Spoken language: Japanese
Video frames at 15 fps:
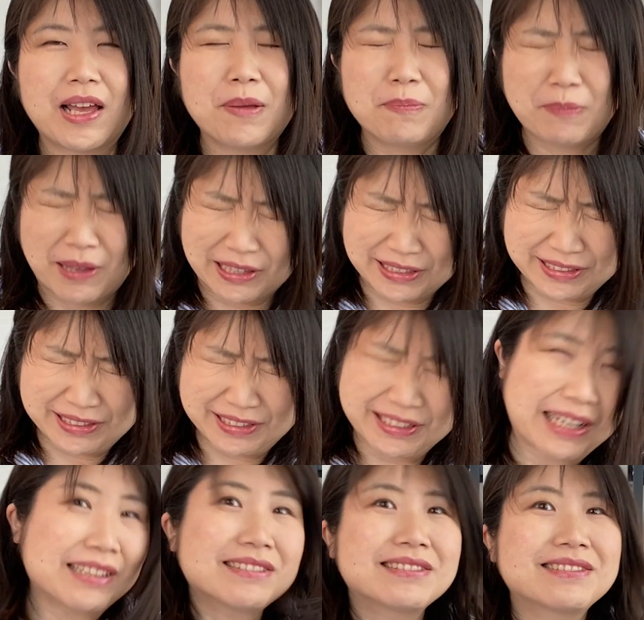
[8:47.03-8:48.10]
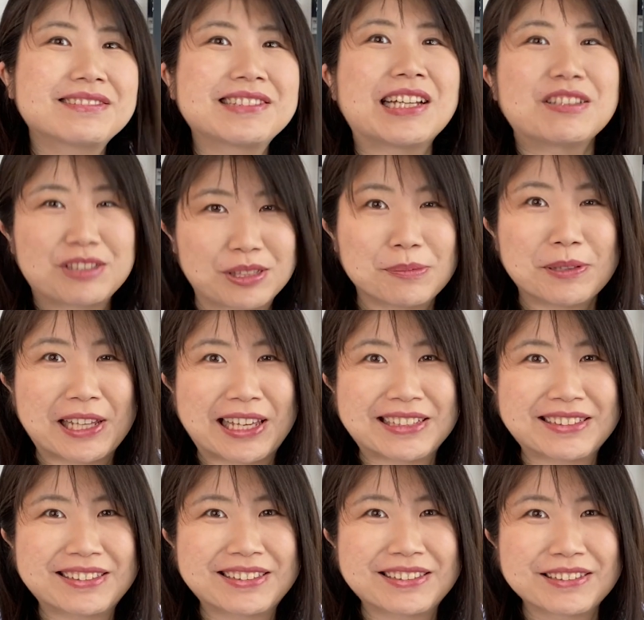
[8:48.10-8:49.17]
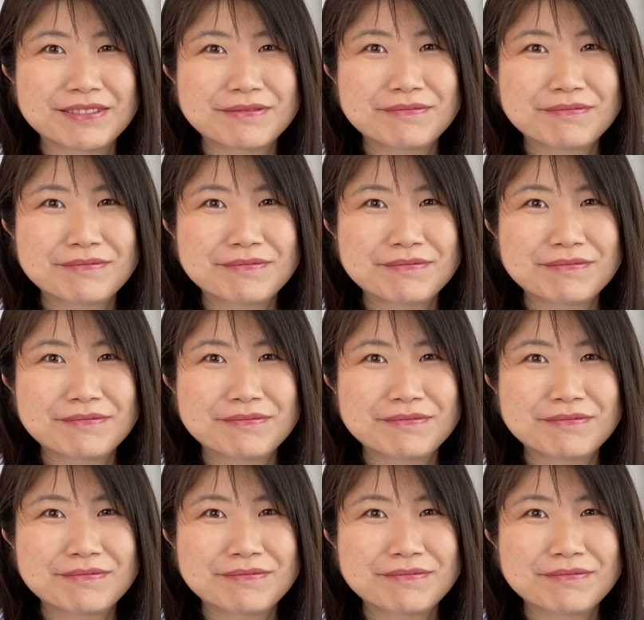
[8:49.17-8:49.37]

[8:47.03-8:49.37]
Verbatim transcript: めっちゃ楽しみです